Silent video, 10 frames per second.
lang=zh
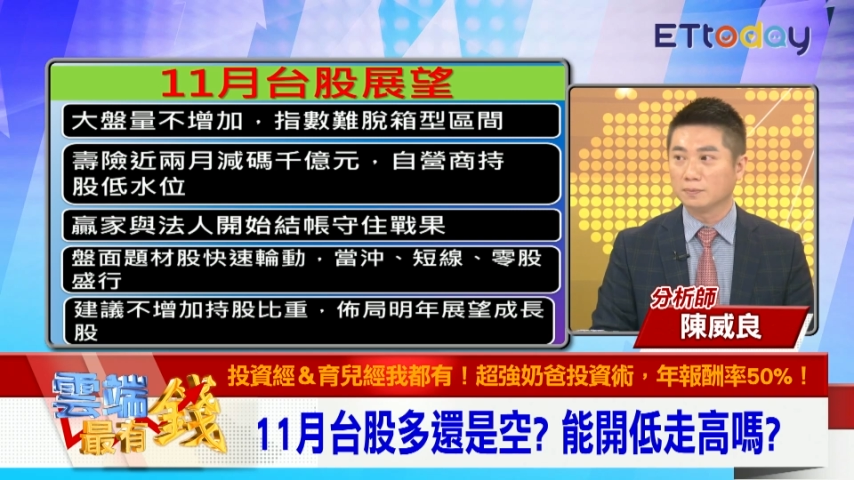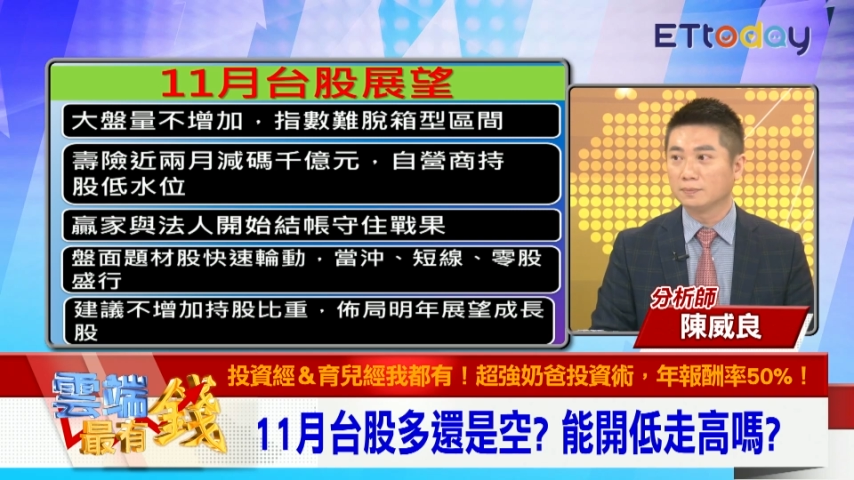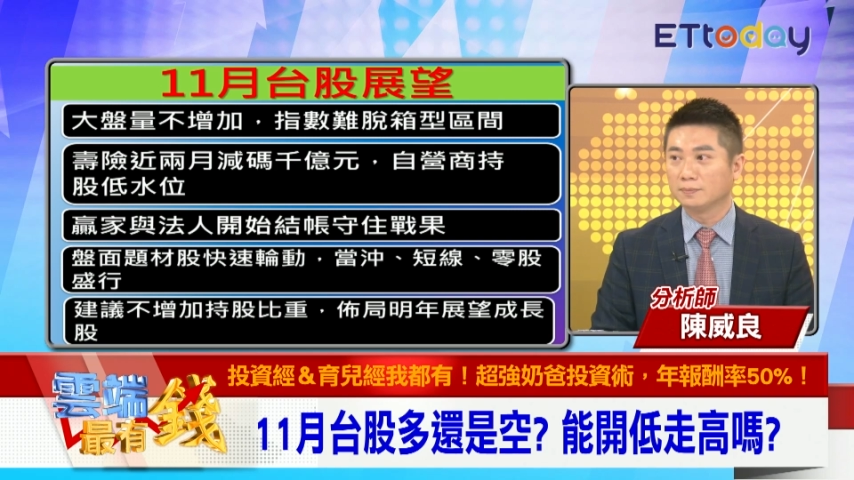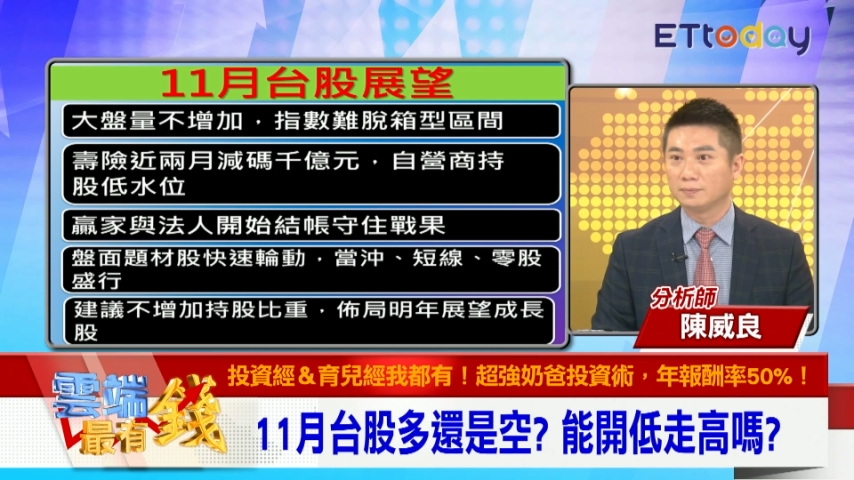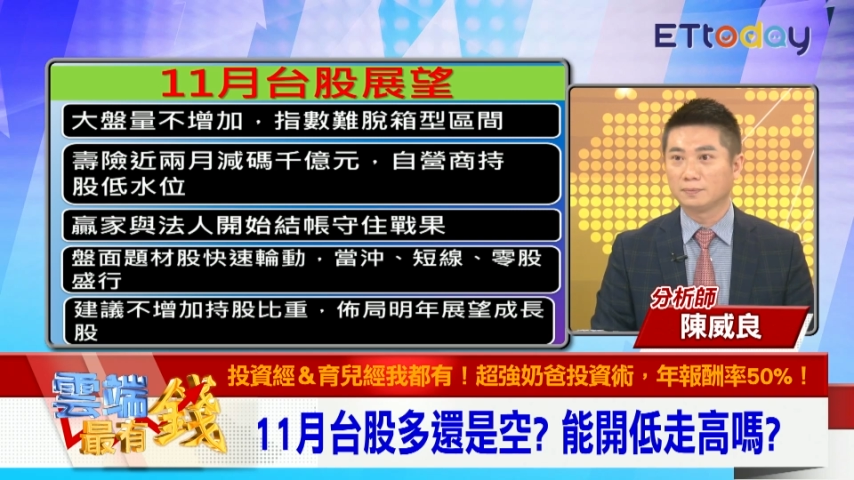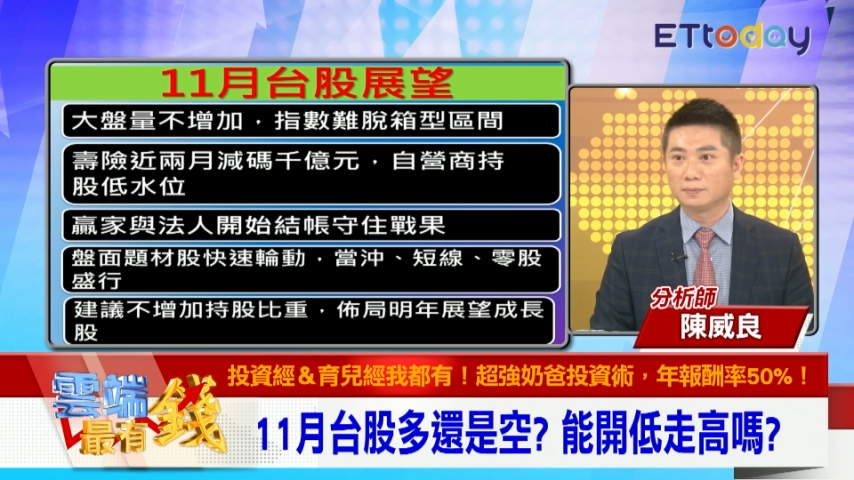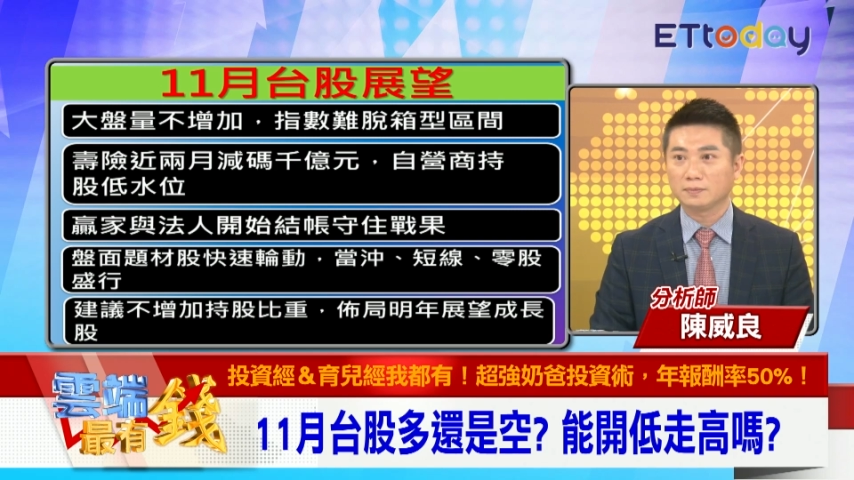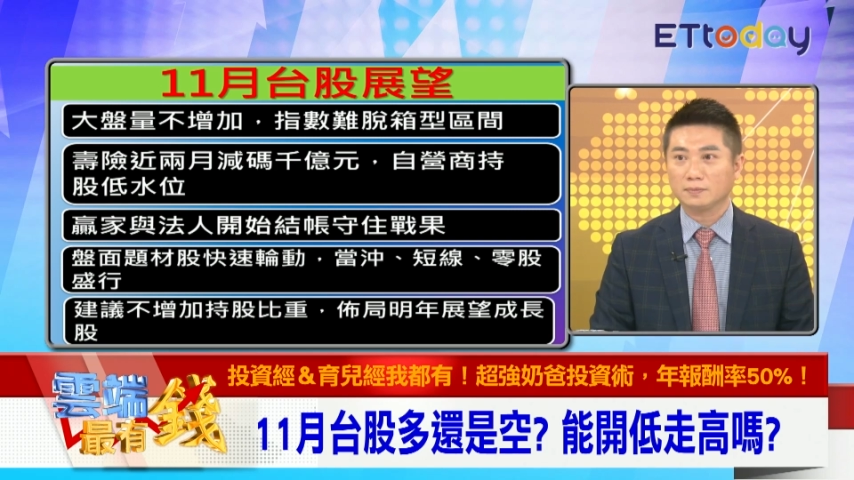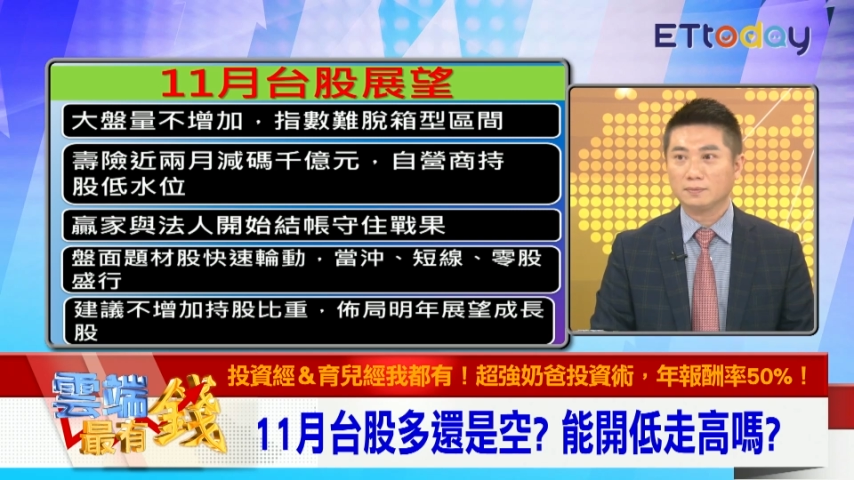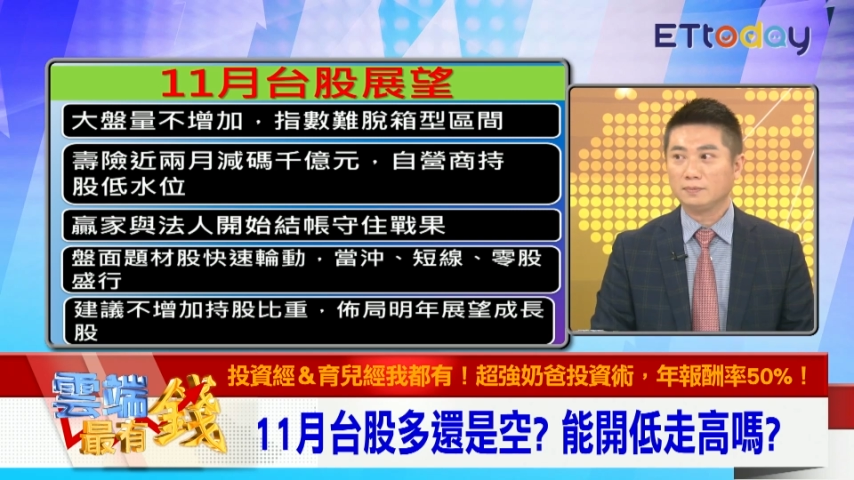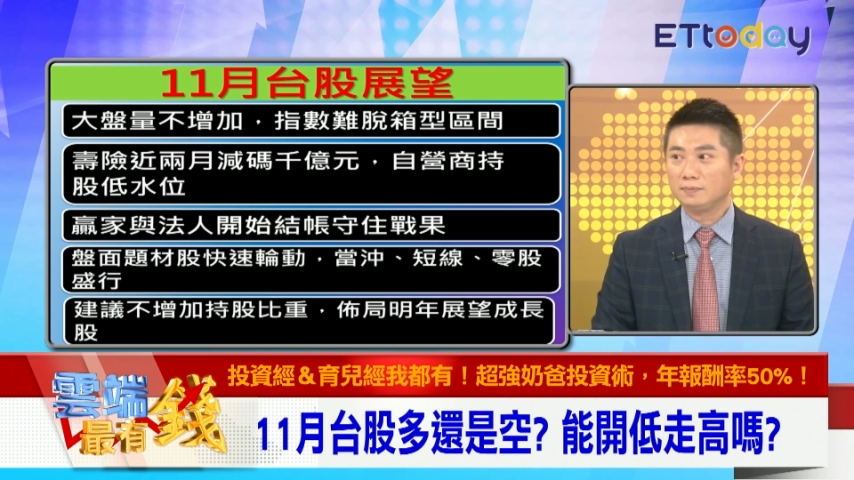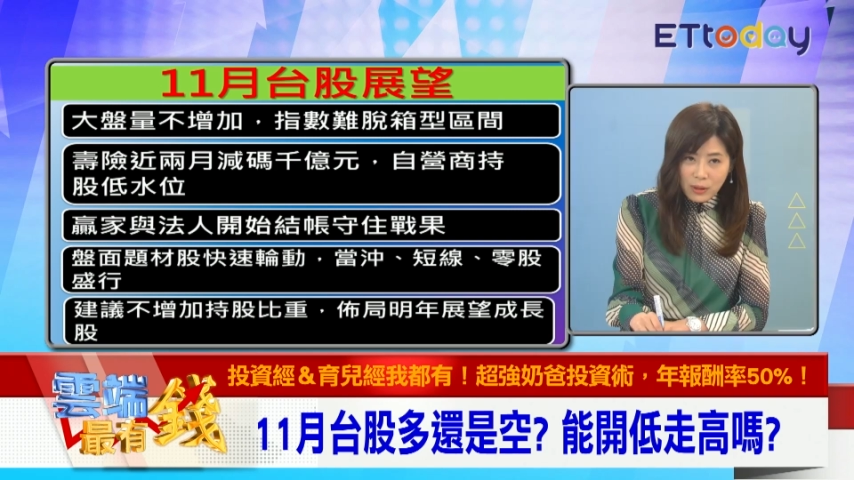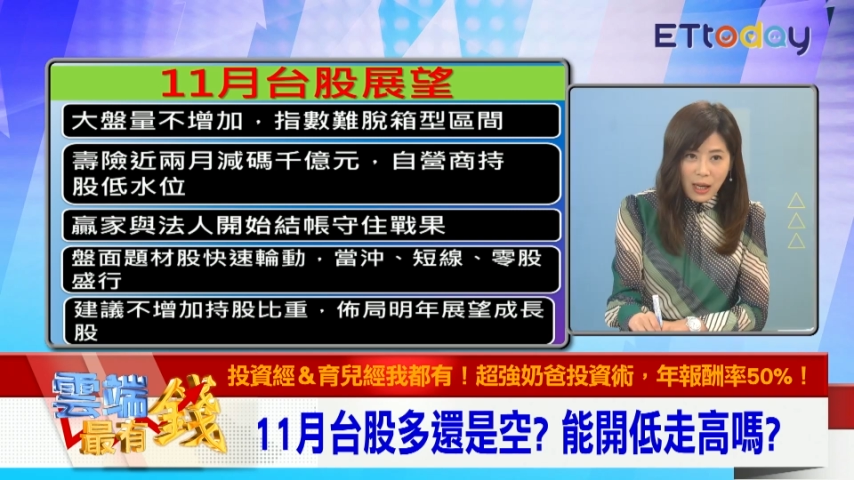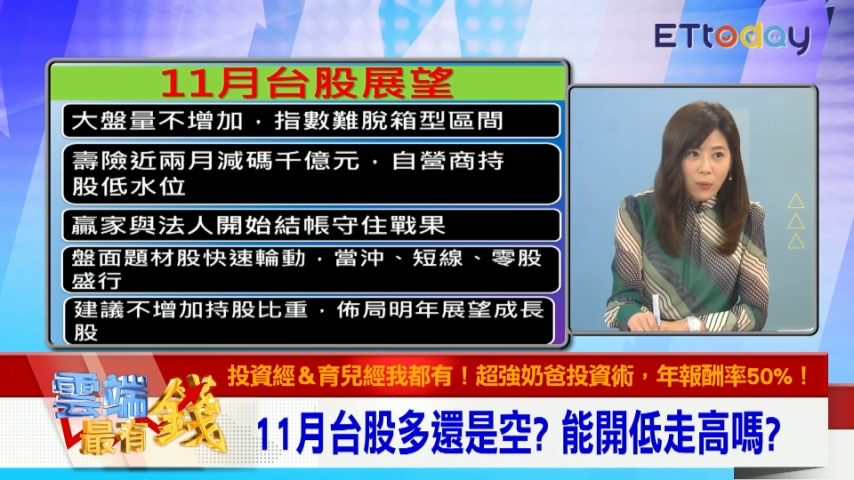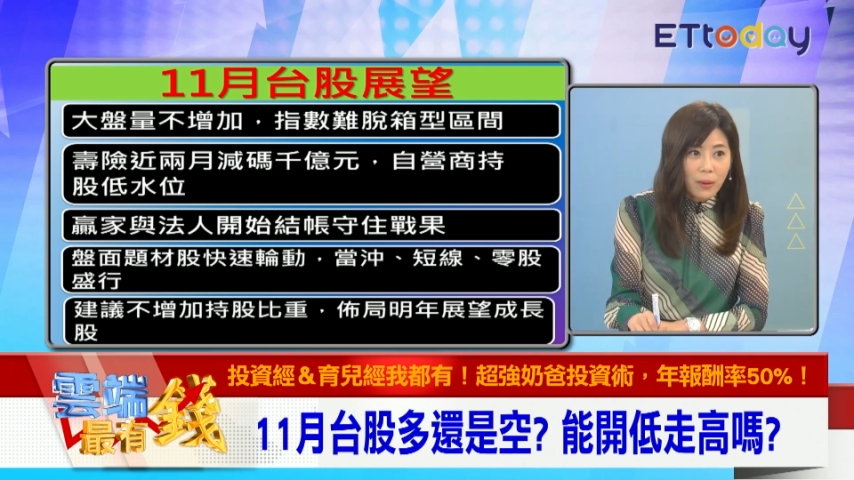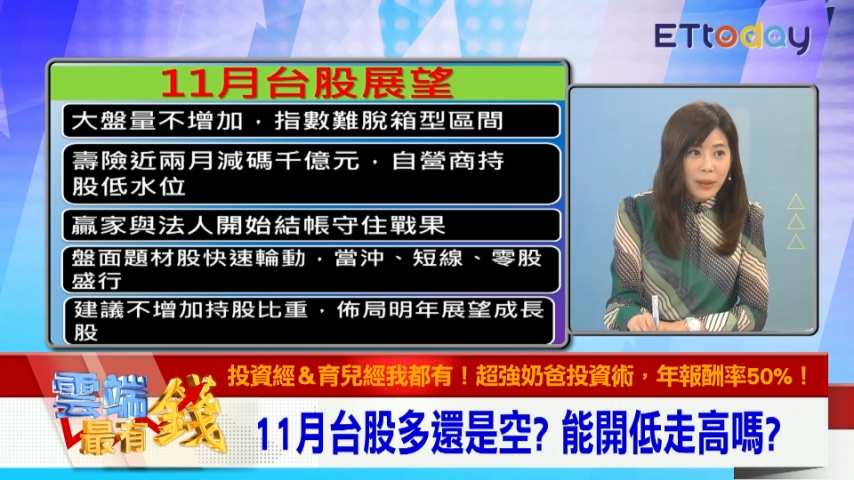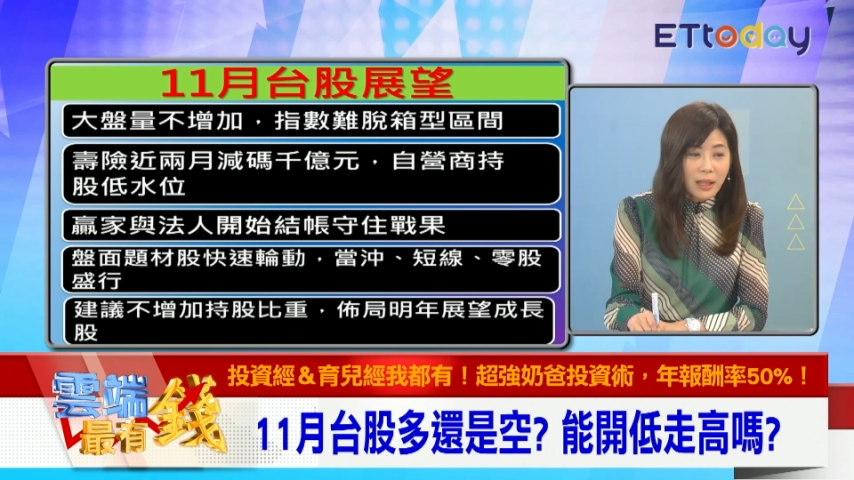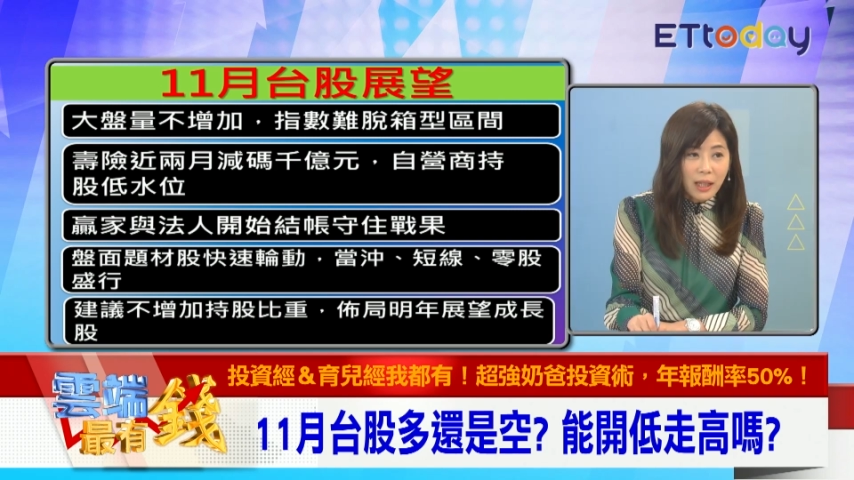OK，保持战国展望明